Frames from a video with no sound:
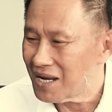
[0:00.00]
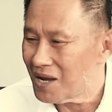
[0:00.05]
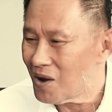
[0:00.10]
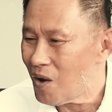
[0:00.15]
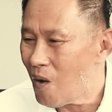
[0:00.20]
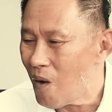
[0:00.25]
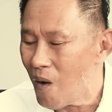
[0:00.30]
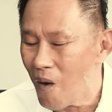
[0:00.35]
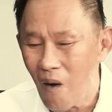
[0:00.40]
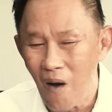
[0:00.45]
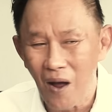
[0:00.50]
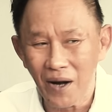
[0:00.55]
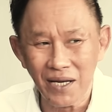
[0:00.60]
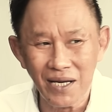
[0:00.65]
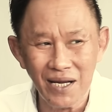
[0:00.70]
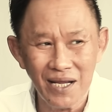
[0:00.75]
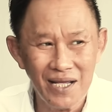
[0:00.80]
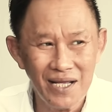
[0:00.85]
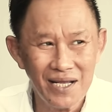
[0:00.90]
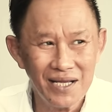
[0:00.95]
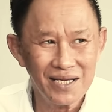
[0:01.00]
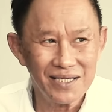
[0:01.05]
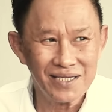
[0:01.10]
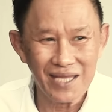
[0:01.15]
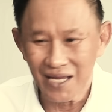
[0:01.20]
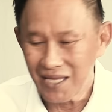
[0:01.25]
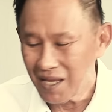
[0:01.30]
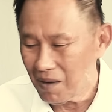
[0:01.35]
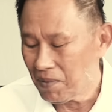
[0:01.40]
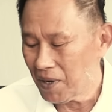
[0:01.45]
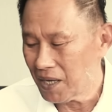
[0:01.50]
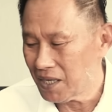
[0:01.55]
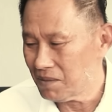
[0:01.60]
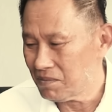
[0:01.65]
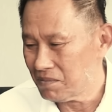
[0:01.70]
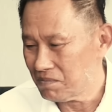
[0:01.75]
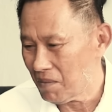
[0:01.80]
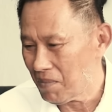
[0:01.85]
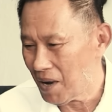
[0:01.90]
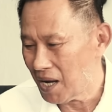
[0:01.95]
นครแต่ถ้าเป็น
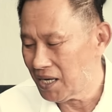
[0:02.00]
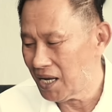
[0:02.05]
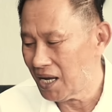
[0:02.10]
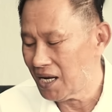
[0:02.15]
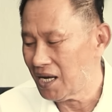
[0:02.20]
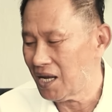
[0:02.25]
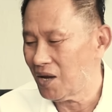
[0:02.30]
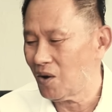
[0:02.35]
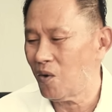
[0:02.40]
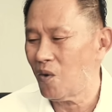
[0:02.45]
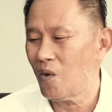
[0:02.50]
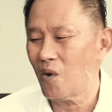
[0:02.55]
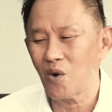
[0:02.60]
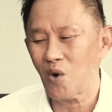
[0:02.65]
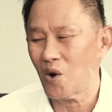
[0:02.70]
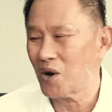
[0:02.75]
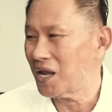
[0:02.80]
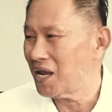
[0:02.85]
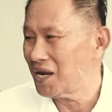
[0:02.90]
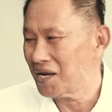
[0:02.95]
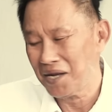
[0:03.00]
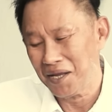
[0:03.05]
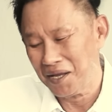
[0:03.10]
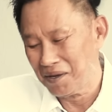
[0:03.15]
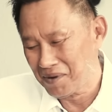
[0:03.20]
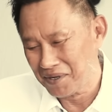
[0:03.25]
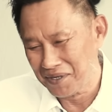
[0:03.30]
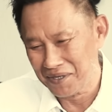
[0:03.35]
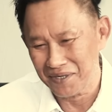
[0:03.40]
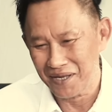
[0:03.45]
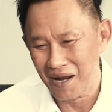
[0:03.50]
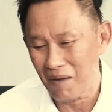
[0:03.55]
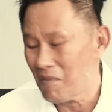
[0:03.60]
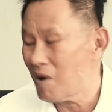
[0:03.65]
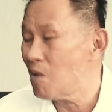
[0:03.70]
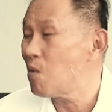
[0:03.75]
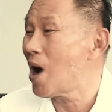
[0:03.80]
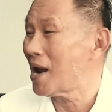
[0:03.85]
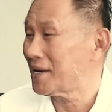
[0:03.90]
สะพานหินเนี่ยโหรถอินนี่มันนัมเบอร์